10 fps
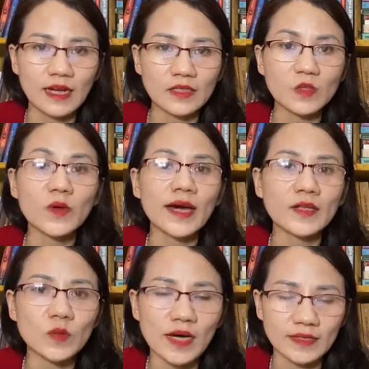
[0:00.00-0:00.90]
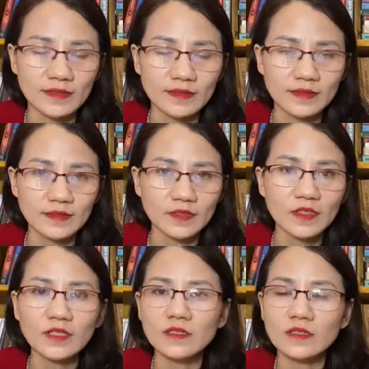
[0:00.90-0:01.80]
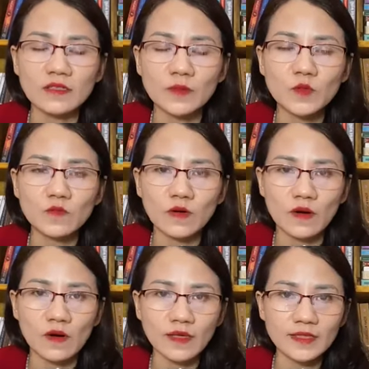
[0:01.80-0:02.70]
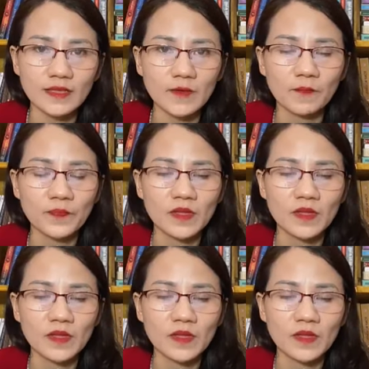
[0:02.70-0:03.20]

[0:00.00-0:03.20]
là tôi an toàn chứ đừng đừng tập trung vào nó anh chị ạ